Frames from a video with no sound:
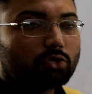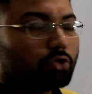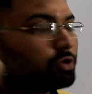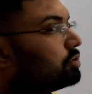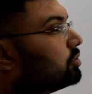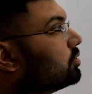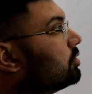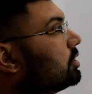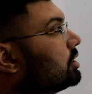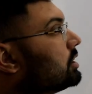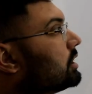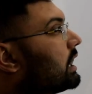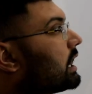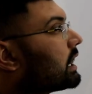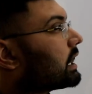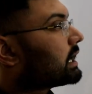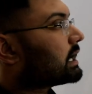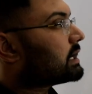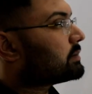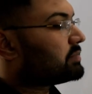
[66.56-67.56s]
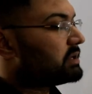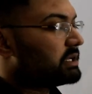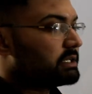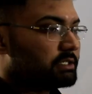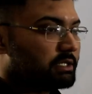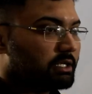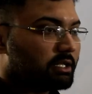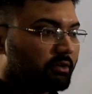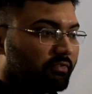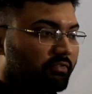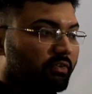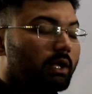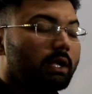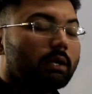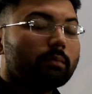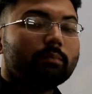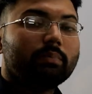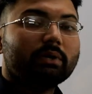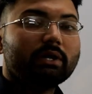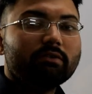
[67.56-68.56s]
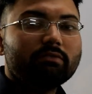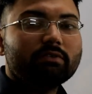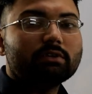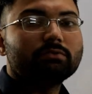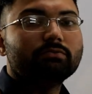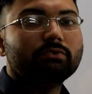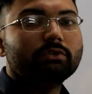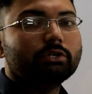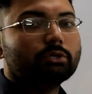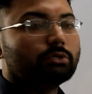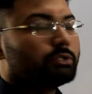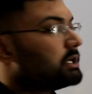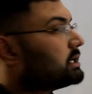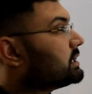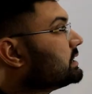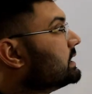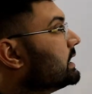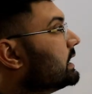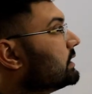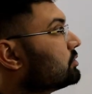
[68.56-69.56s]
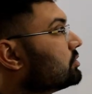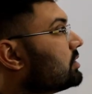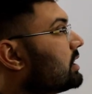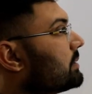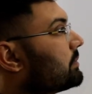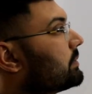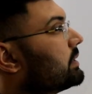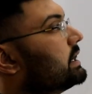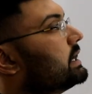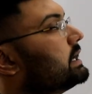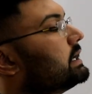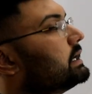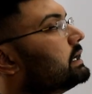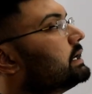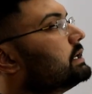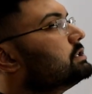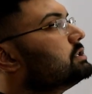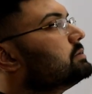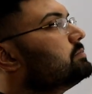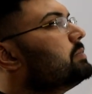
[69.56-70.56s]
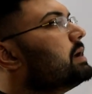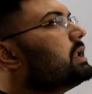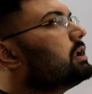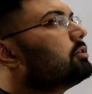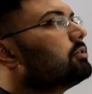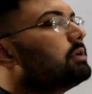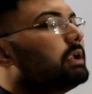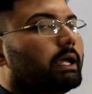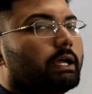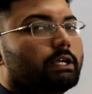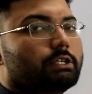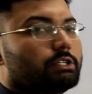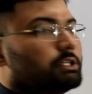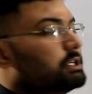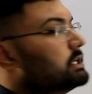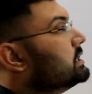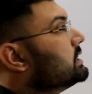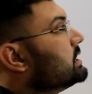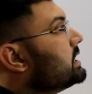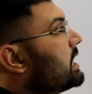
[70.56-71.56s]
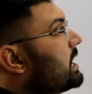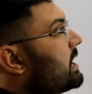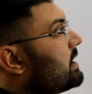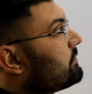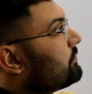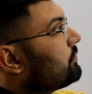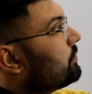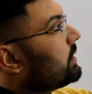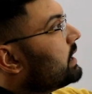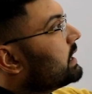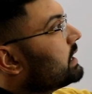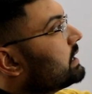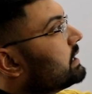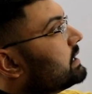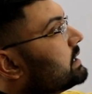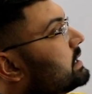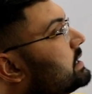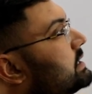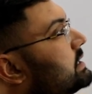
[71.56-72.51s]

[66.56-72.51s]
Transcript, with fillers: तो अगर आपने सिर्फ प्रीवियस वीडियो देखी है तो आप कहेंगे कि जी बिल्कुल है जी f1 वन